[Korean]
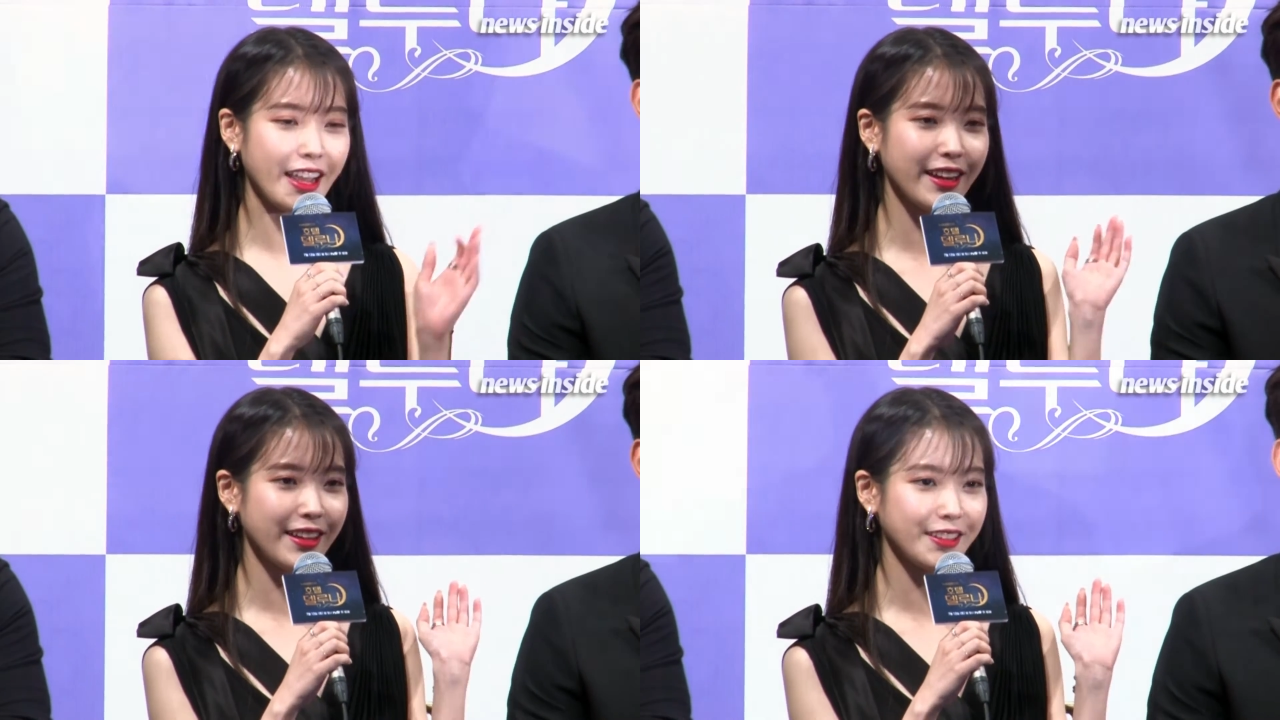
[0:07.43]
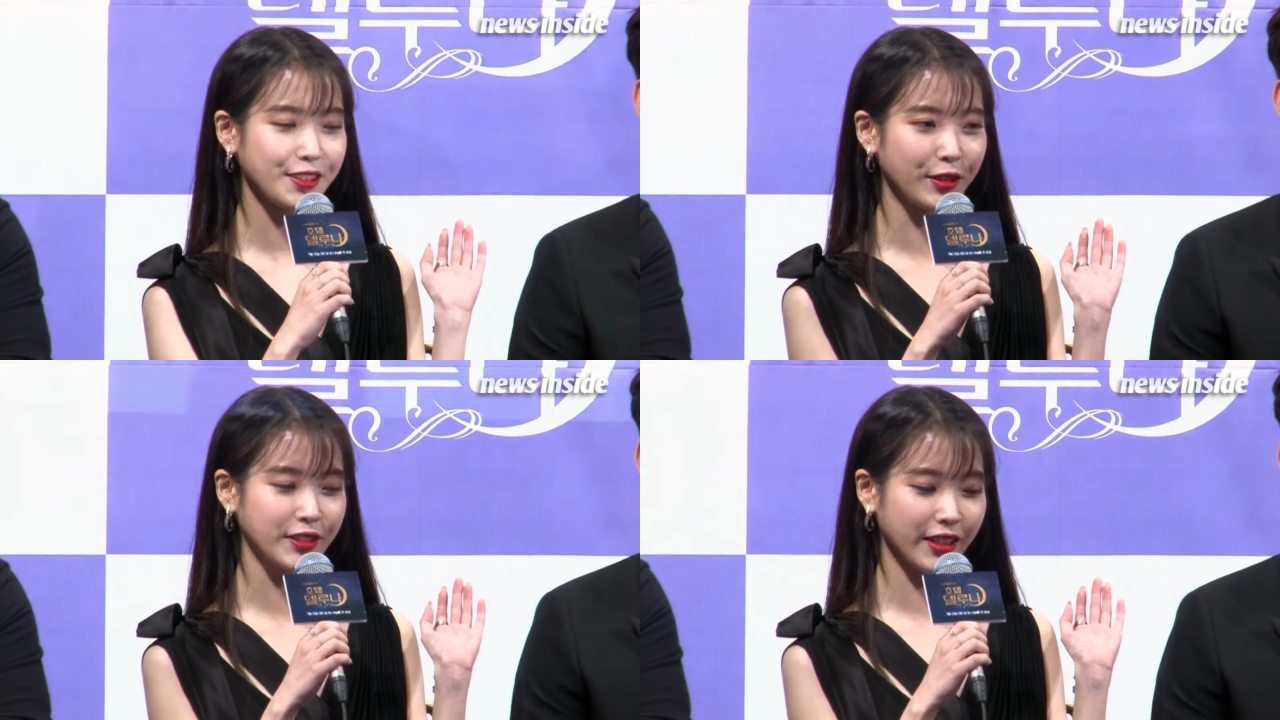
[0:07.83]

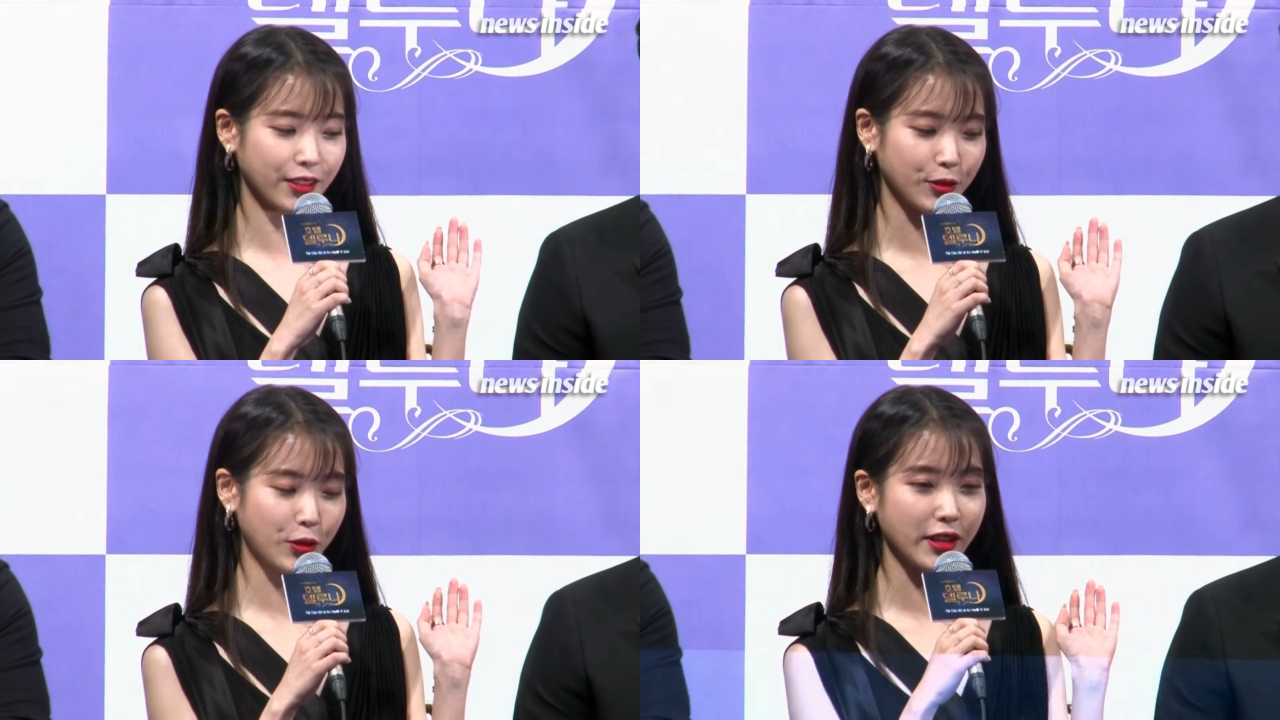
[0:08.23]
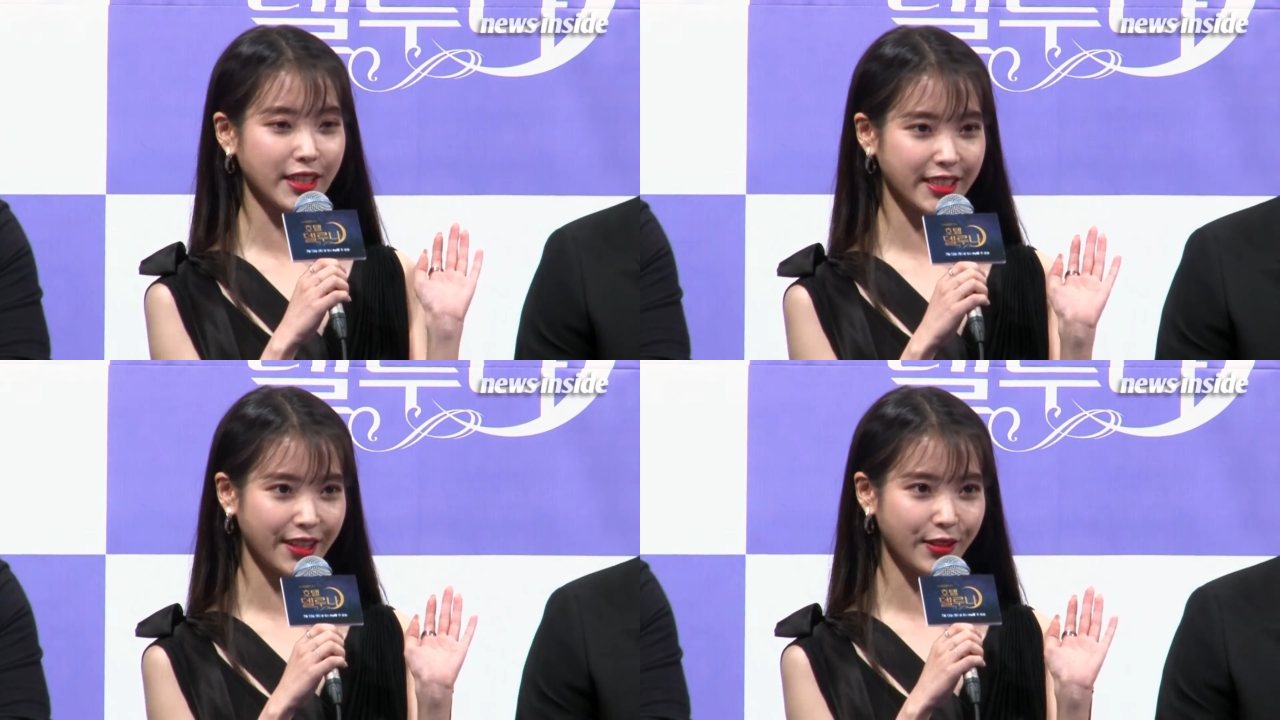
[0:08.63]
하이라이트 영상도
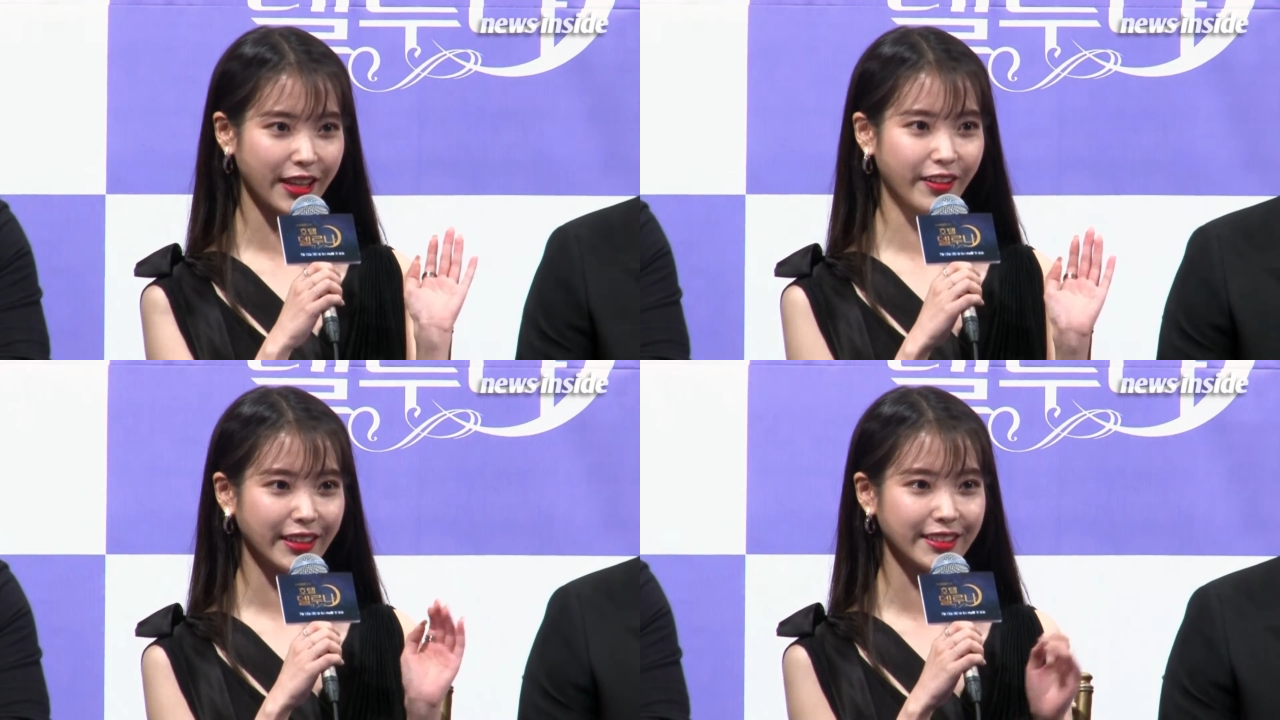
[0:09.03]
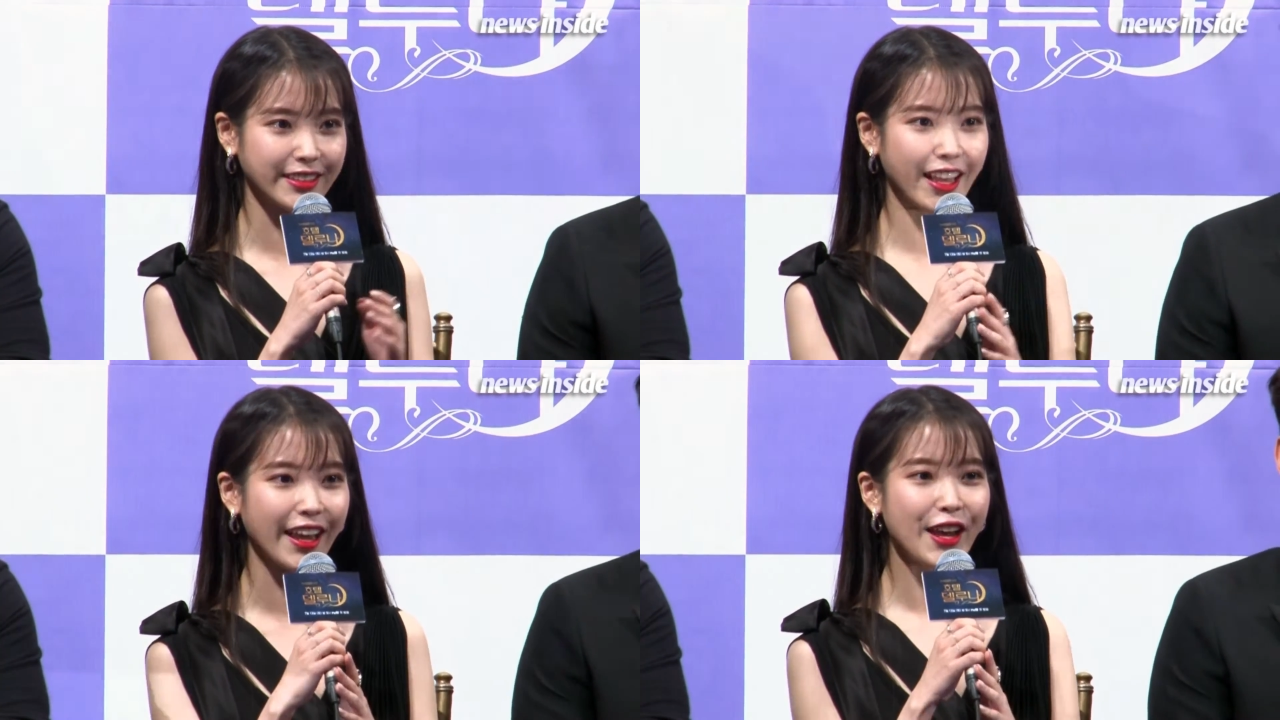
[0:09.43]
굉장히 재밌게
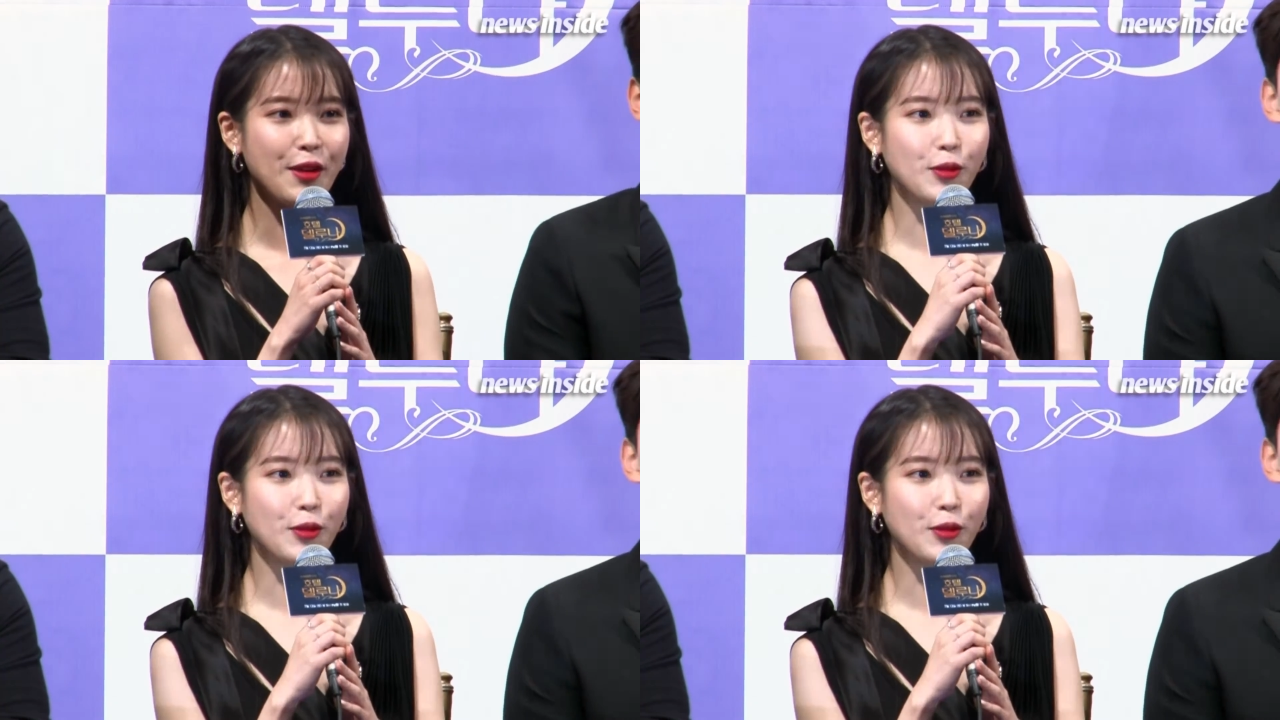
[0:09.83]
나왔는데